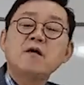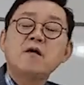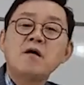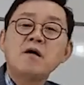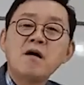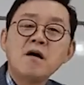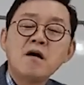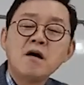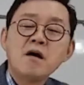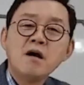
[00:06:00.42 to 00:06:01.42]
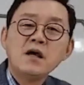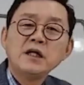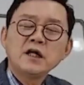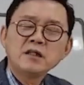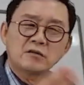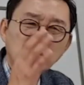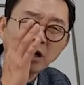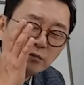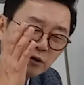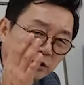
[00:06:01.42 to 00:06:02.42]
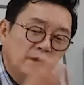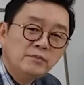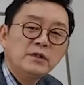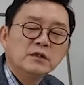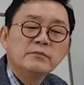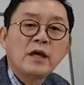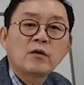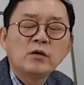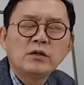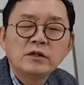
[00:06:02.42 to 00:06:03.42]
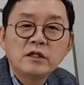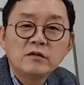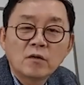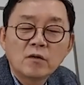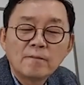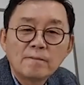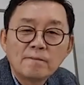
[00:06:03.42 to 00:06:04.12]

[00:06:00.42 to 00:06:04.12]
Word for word: 뭐 이런 터무니없는 음해 공격이 있고